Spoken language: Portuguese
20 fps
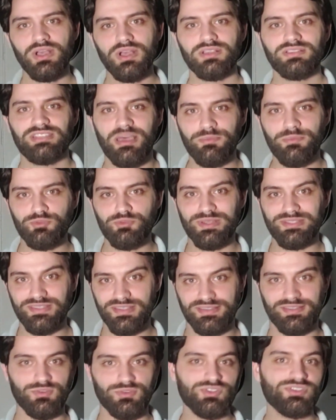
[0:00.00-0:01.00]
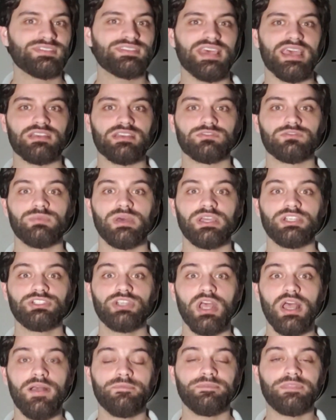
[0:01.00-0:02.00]
sabe, de uma sessão de sexo, mas
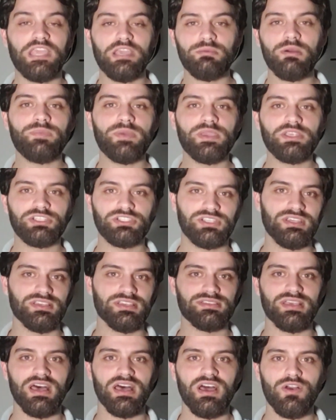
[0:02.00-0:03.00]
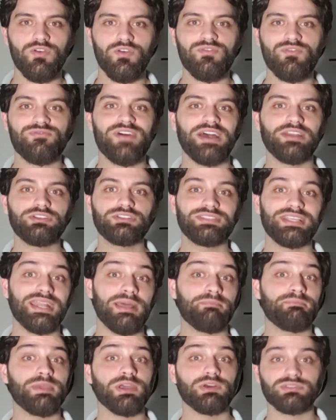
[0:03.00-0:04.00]
tem uma pesquisa com vários
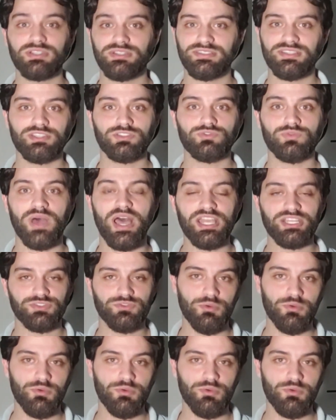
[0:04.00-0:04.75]
terapeutas sexuais,